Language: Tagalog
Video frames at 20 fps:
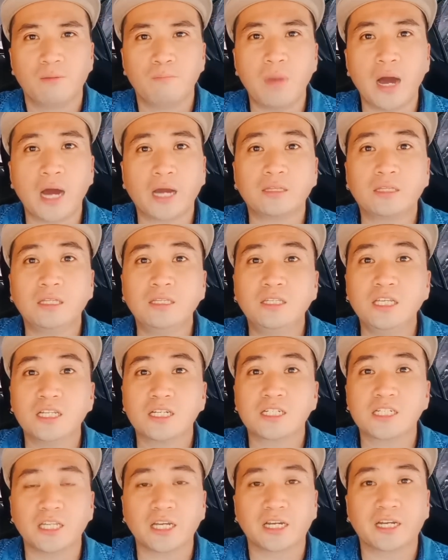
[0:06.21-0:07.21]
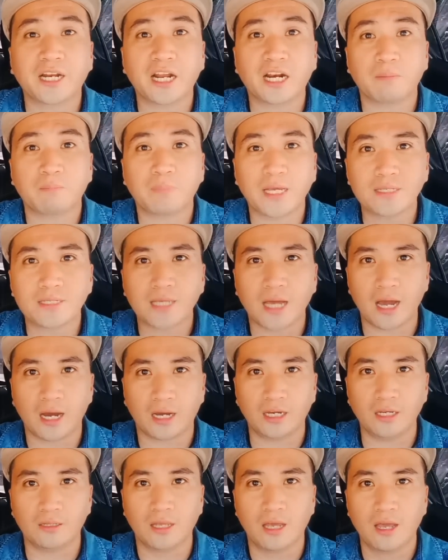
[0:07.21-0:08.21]
Bakit hindi na siya nagre-reply sa
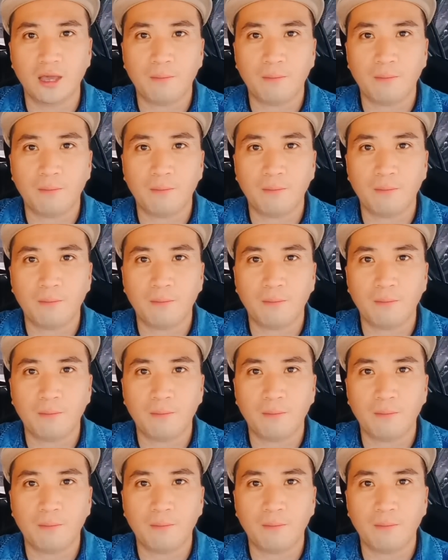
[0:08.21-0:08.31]
akin?